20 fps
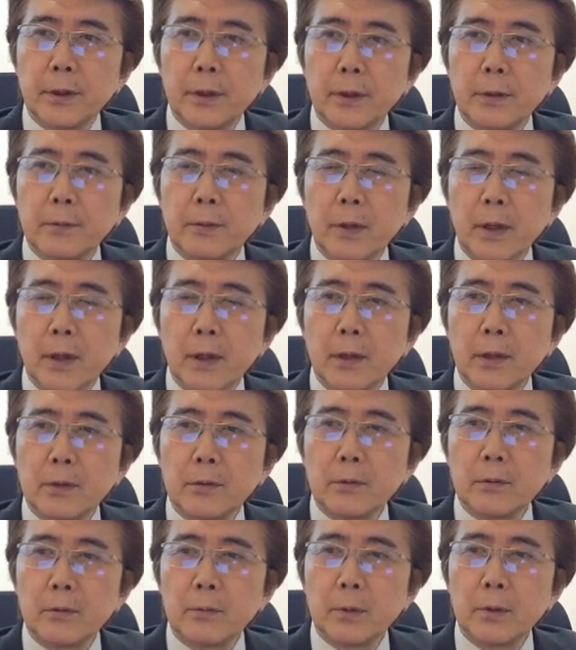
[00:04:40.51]
で、
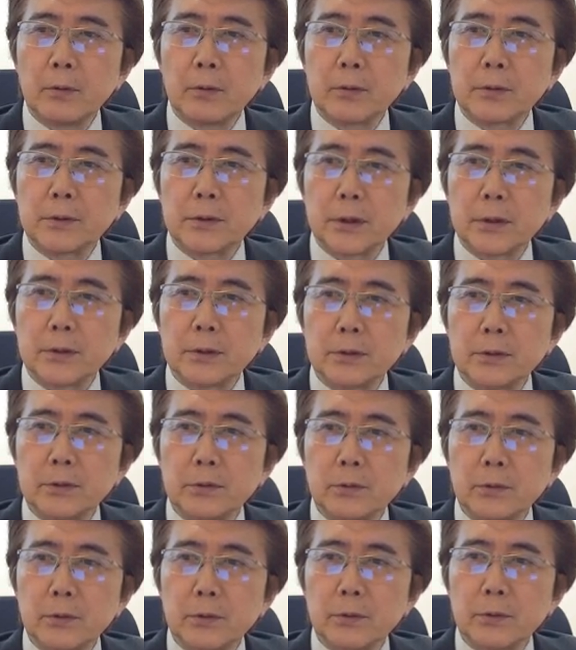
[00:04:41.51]
目を閉じて
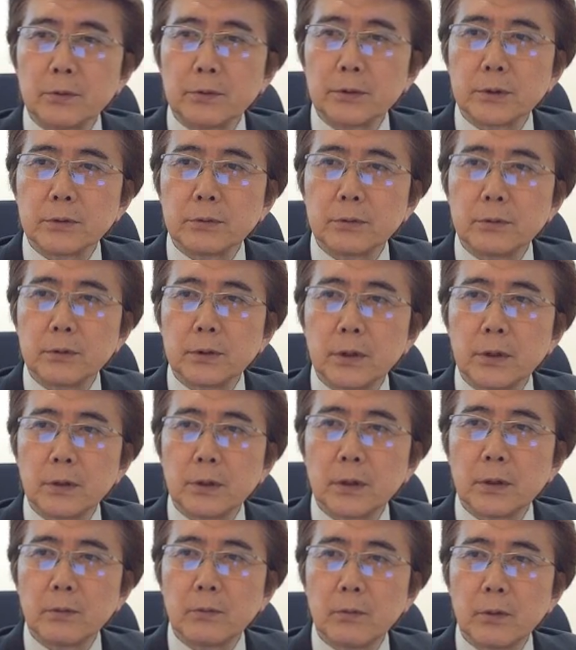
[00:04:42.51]
深呼吸をしてると
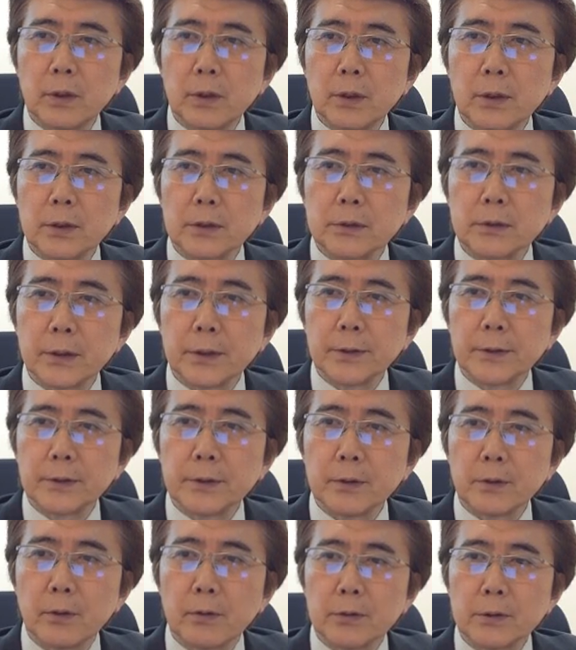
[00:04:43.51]
だんだんこれがです
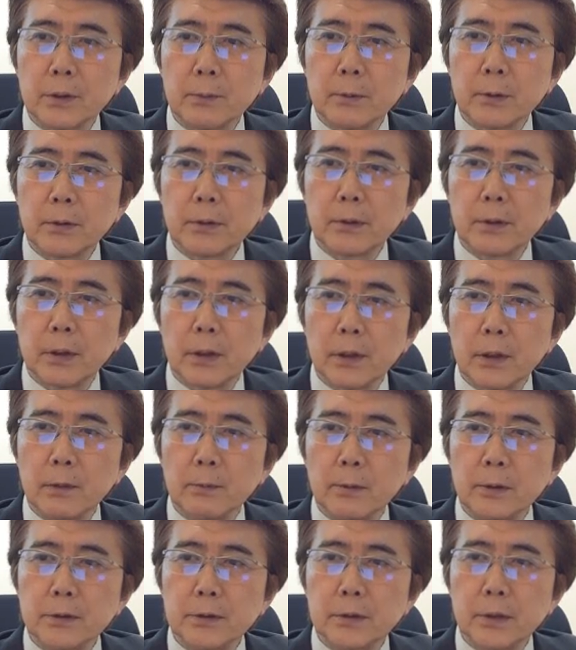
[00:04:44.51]
ね収まっ
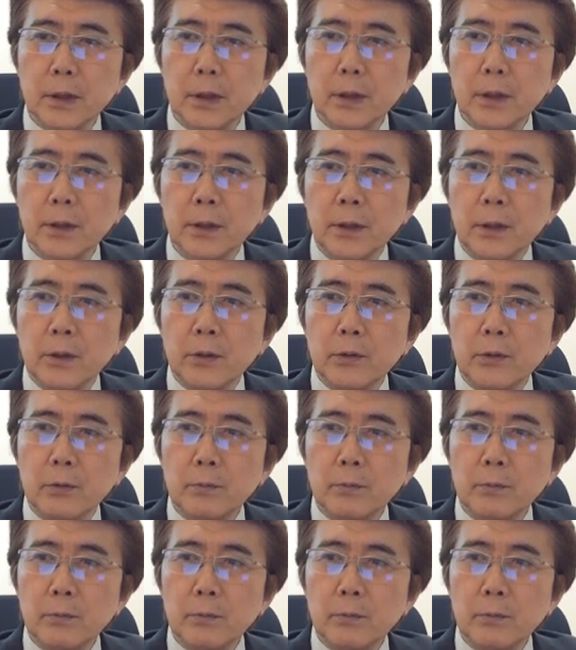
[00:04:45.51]
てきまして、